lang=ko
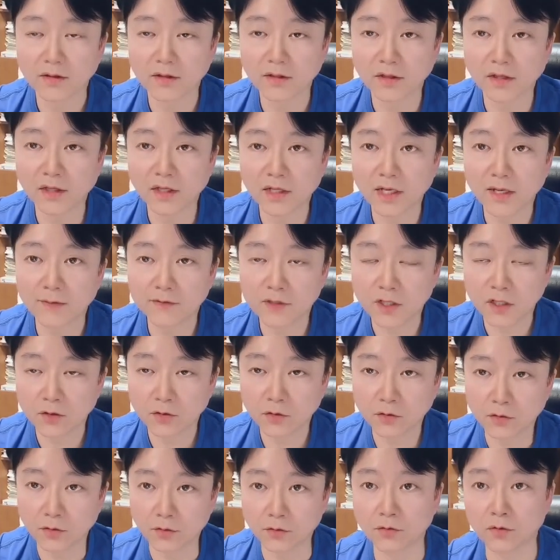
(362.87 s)

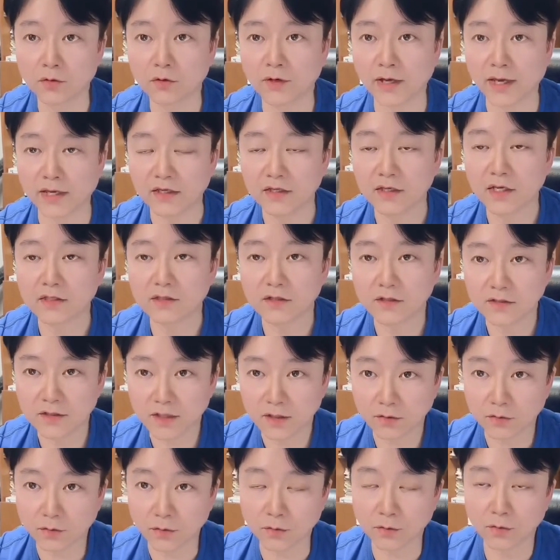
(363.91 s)
ENFJ도 그렇고
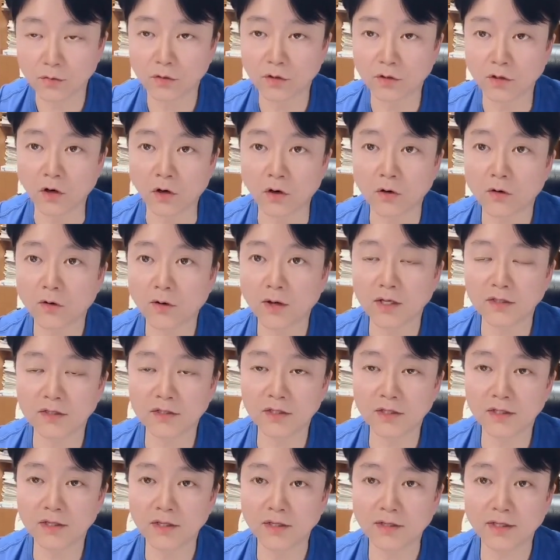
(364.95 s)
ESTJ도 그렇고 여러
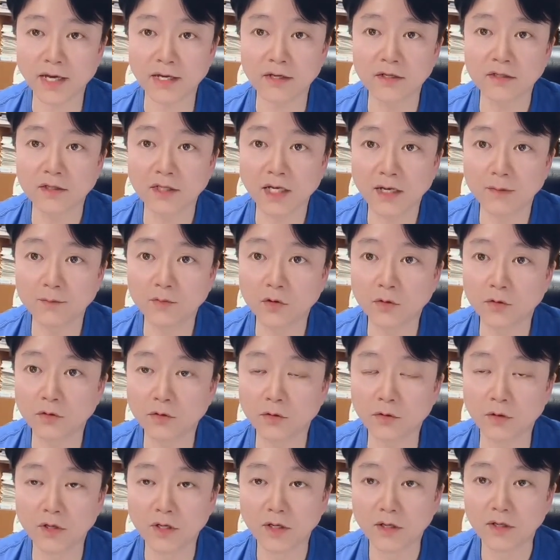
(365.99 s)
가지 다른
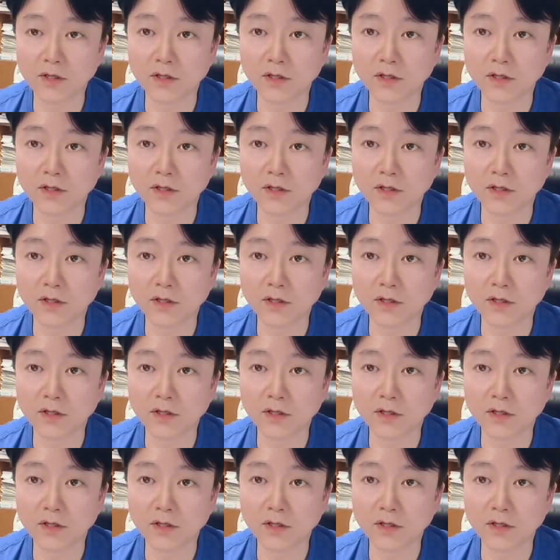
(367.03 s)
타입들도